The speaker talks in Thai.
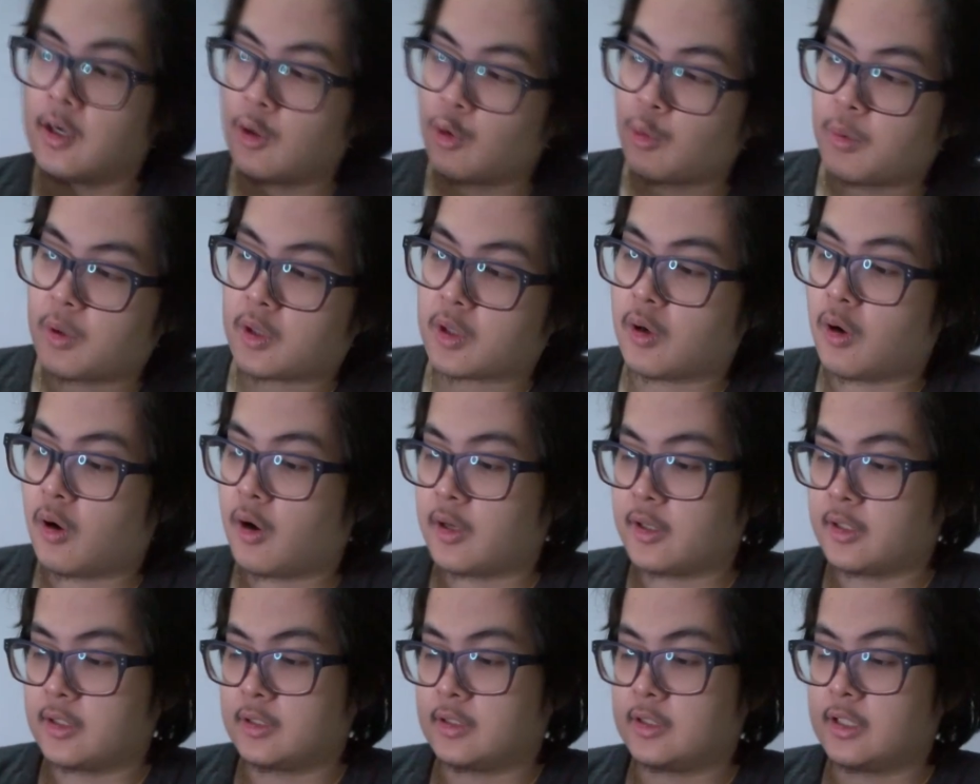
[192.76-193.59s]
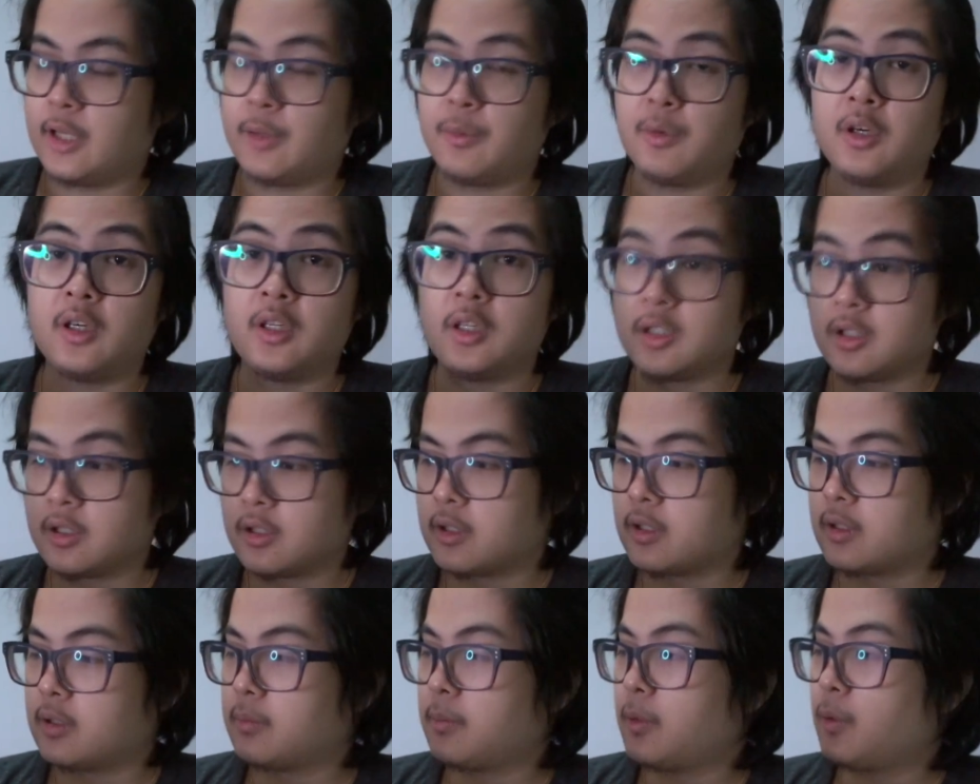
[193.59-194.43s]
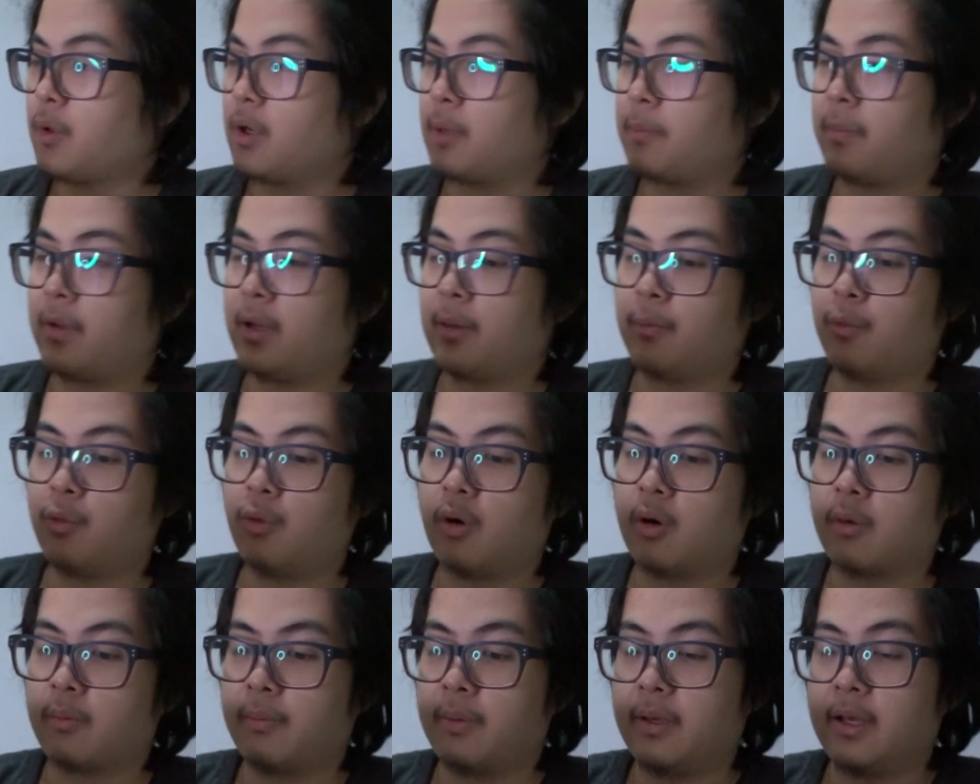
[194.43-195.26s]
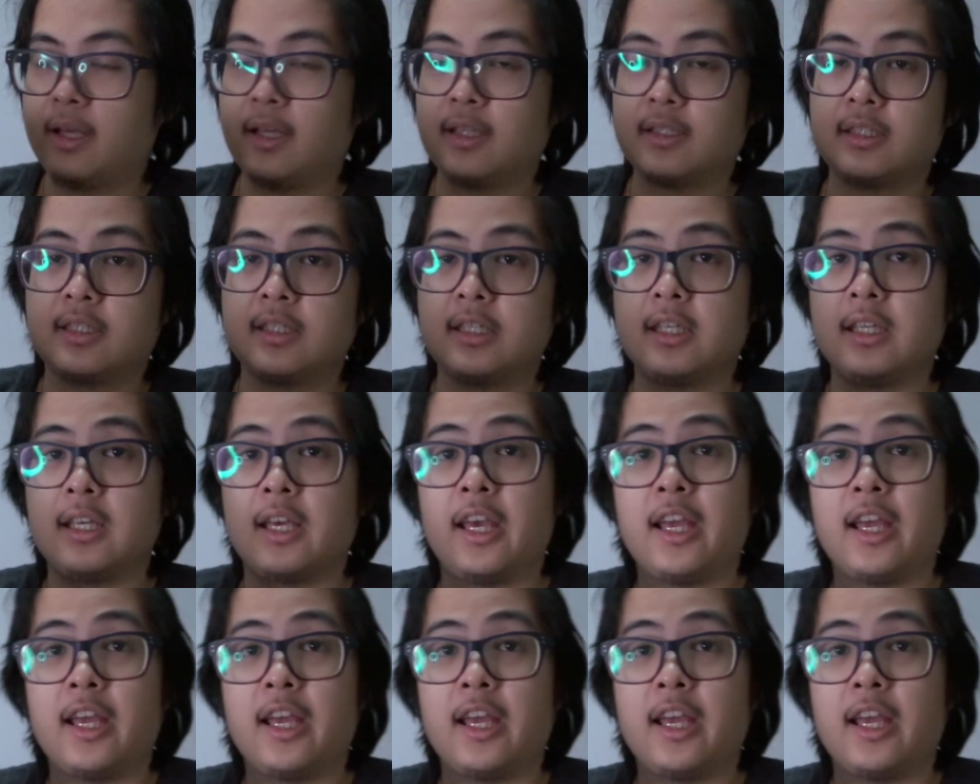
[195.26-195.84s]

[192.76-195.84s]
อุปกรณ์ไดเวอร์อื่นๆไม่ว่าจะเป็นพวก PS4